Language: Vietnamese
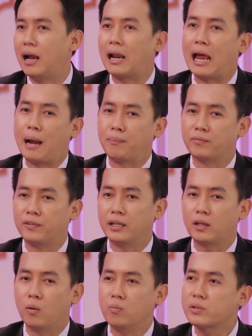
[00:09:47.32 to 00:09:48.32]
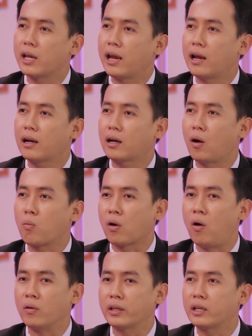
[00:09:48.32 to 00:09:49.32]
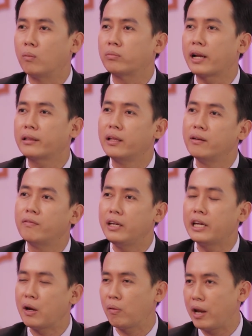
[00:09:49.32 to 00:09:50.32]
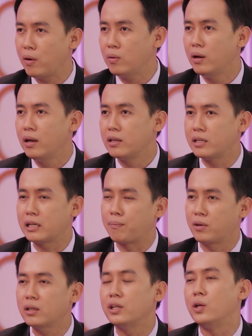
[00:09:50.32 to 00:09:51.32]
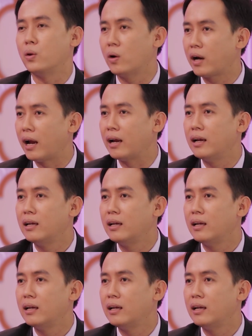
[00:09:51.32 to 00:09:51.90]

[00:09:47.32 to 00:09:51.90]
à, làm việc cũng sẽ không còn những động tác tinh vi khéo léo, sẽ gặp rất là nhiều khó khăn.